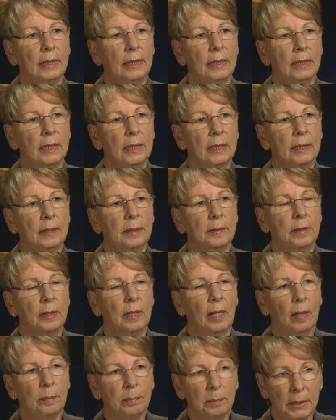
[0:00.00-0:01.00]

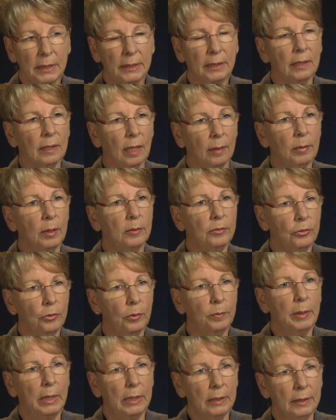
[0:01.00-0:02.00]
ich habe mich dann aber
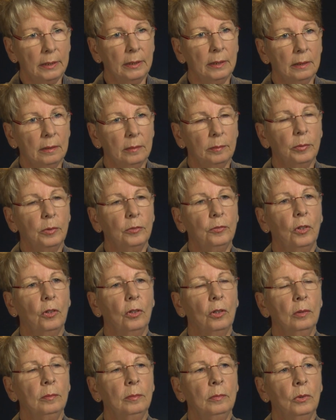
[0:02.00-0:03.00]
für Berlin
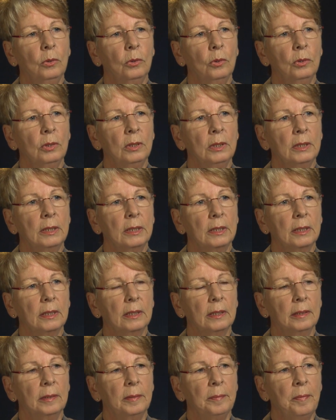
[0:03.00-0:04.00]
beworben und
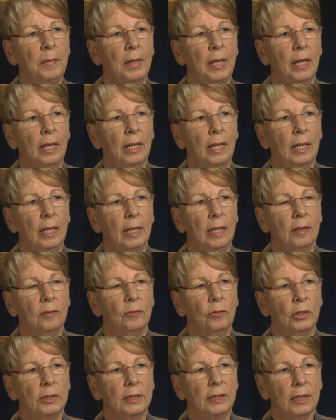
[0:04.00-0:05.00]
ähm,
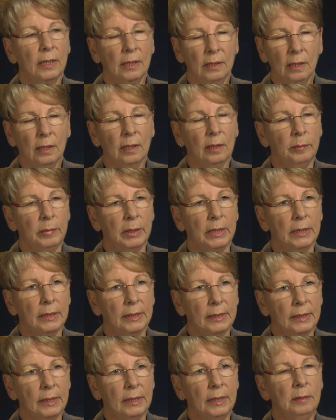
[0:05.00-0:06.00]
wollte innere
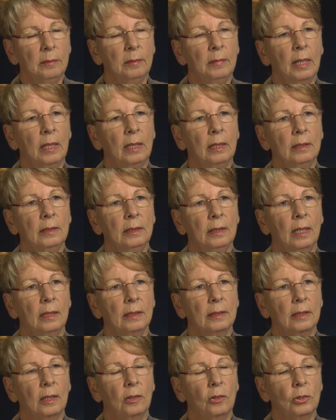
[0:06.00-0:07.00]
Medizin machen
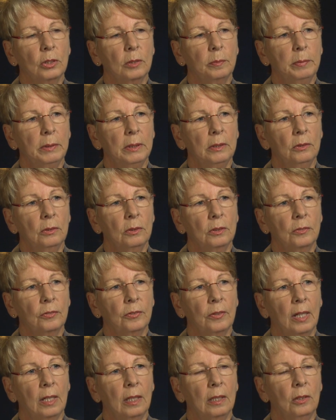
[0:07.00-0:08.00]
als
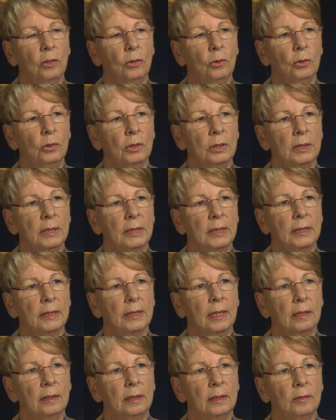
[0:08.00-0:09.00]
Ausbildungsfach
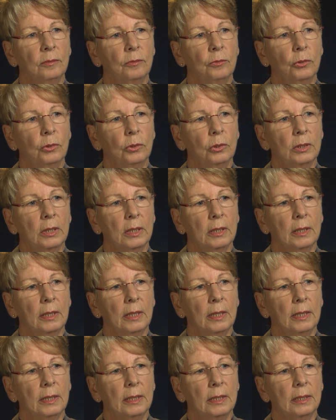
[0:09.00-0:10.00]
und dann wurde
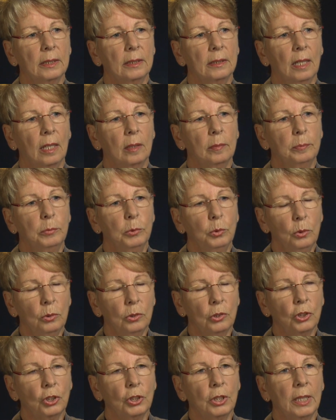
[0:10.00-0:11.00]
ich nach Buch
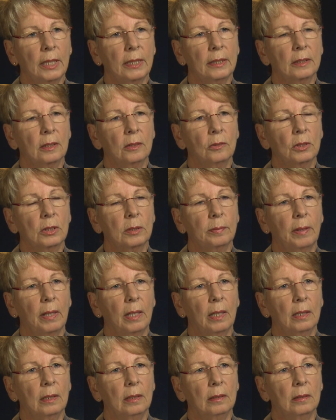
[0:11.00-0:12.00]
geschickt und
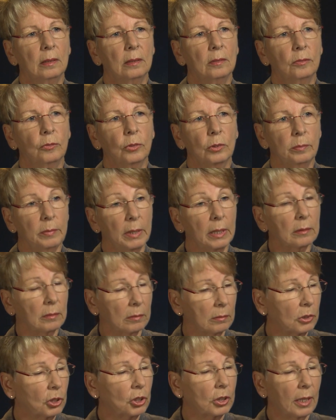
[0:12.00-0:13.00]
zwar äh, wurde mir
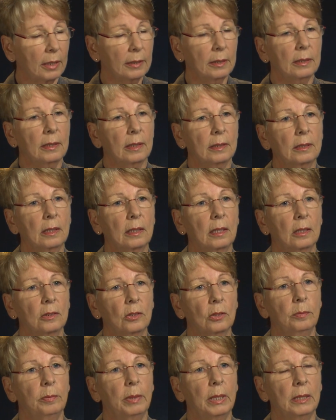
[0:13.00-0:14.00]
gestattet, dass ich
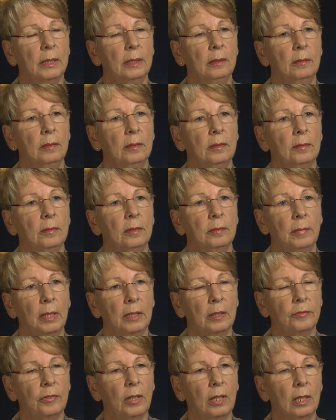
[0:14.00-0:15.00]
also in Berlin äh,
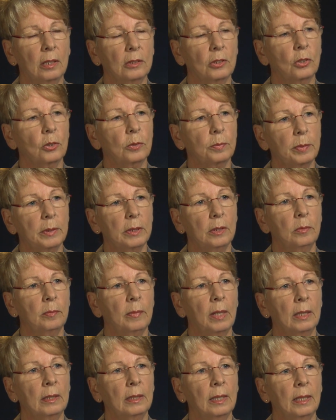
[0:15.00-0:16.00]
meine Facharztausbildung
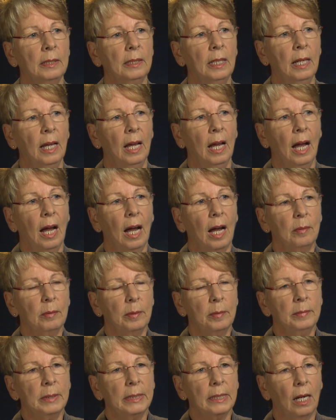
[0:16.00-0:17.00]
machen kann,
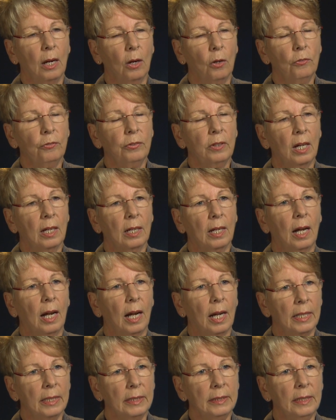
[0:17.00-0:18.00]
aber mit der Auflage
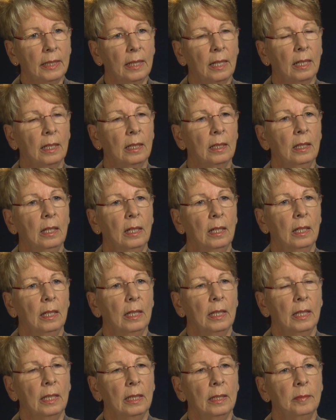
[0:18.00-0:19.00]
ein Jahr
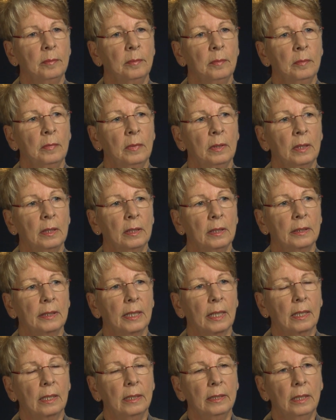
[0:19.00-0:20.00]
in äh,
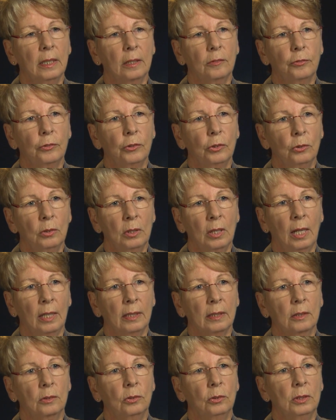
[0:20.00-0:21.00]
der Klinik für
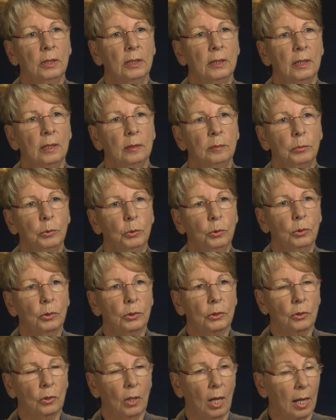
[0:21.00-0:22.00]
Lungenheilkunde in
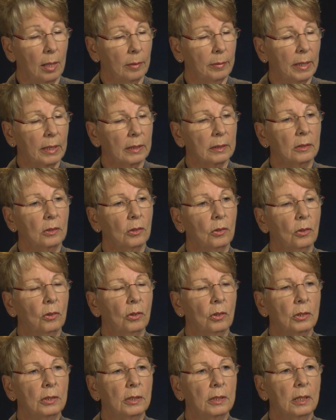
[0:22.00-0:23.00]
Buch zu arbeiten
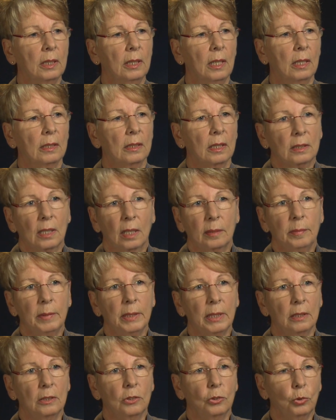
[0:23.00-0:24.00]
und das hat
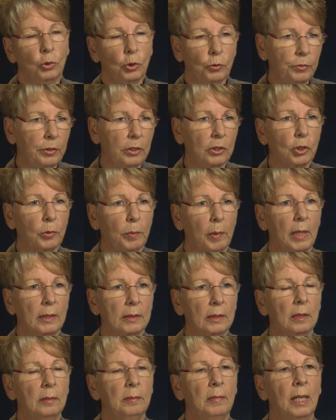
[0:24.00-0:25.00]
mir dann so viel
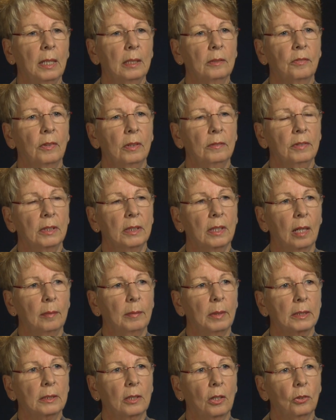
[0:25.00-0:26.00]
Spaß gemacht, weil wir
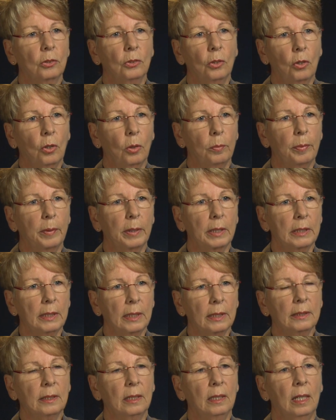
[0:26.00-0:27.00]
damals auch noch
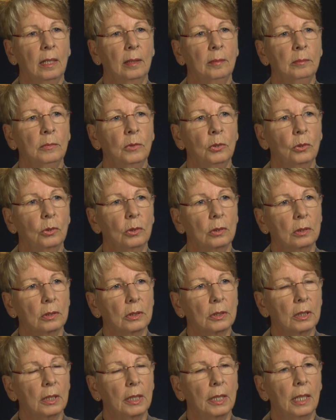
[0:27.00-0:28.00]
operiert haben
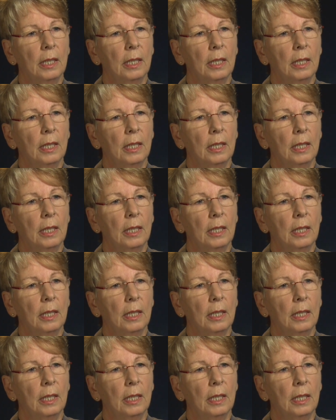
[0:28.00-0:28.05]
und